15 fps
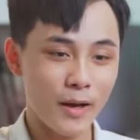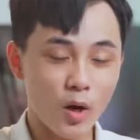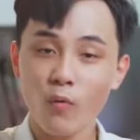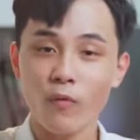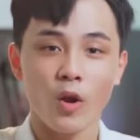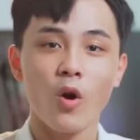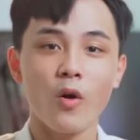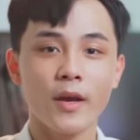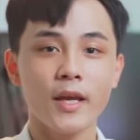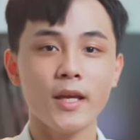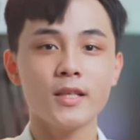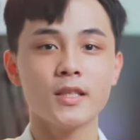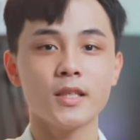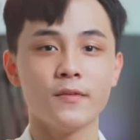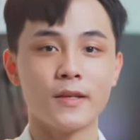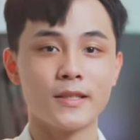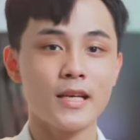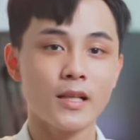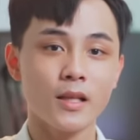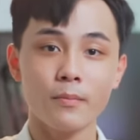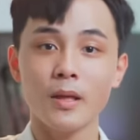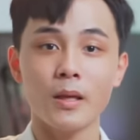bạn không phải lo nghĩ gì về
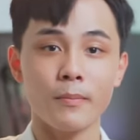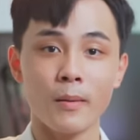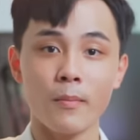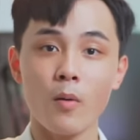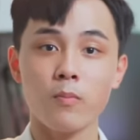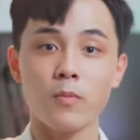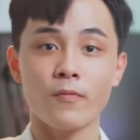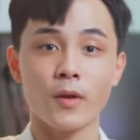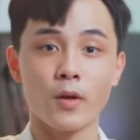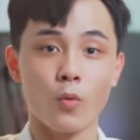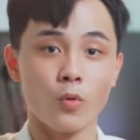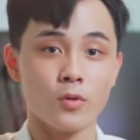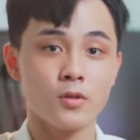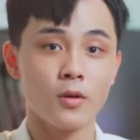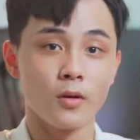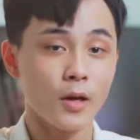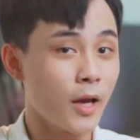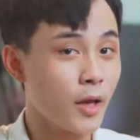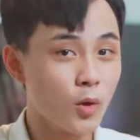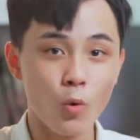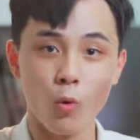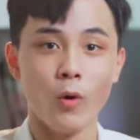trang thiết bị máy móc, bởi vì của trường
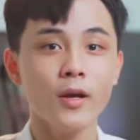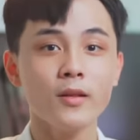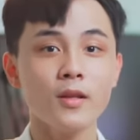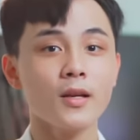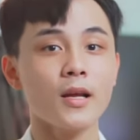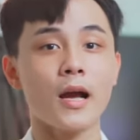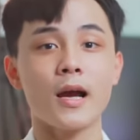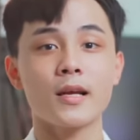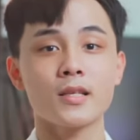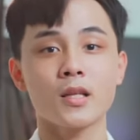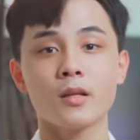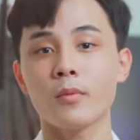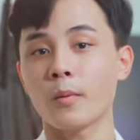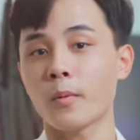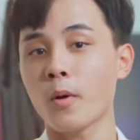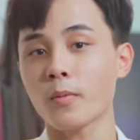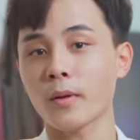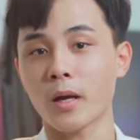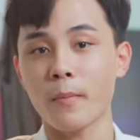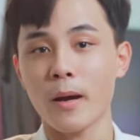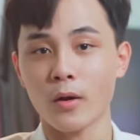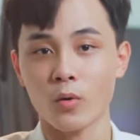đầy đủ hết tất cả các trang thiết bị máy móc để
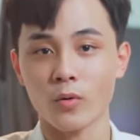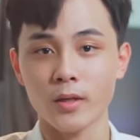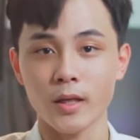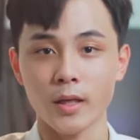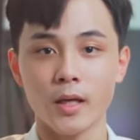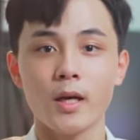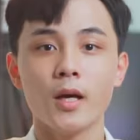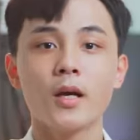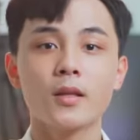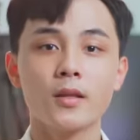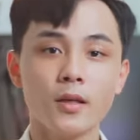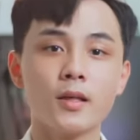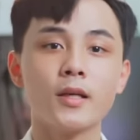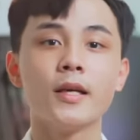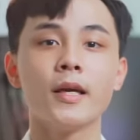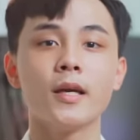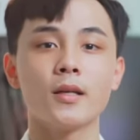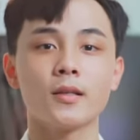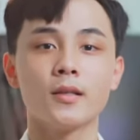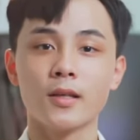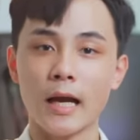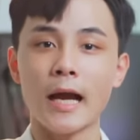các bạn có thể
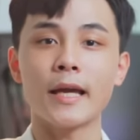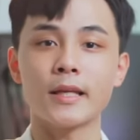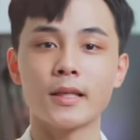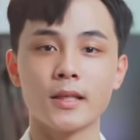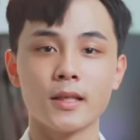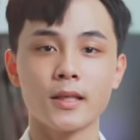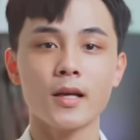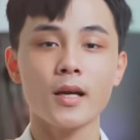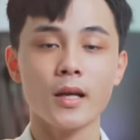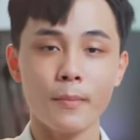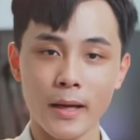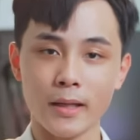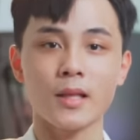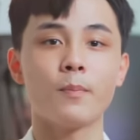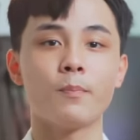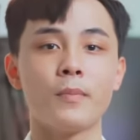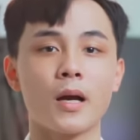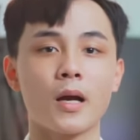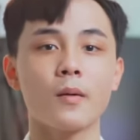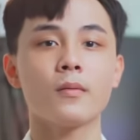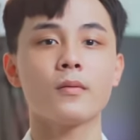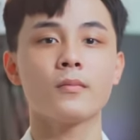thực hành các cái bài tập mà
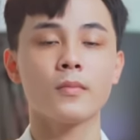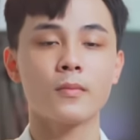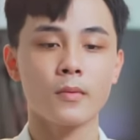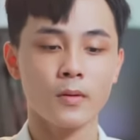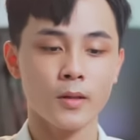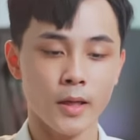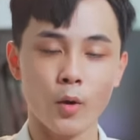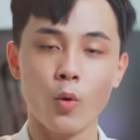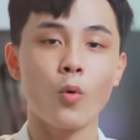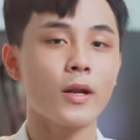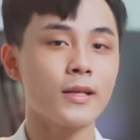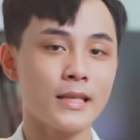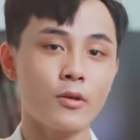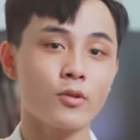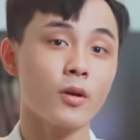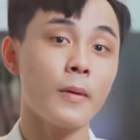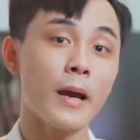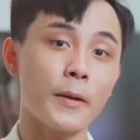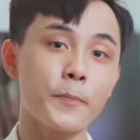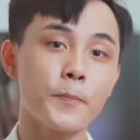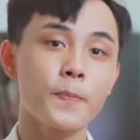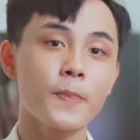các thầy cô đã giao cho các bạn.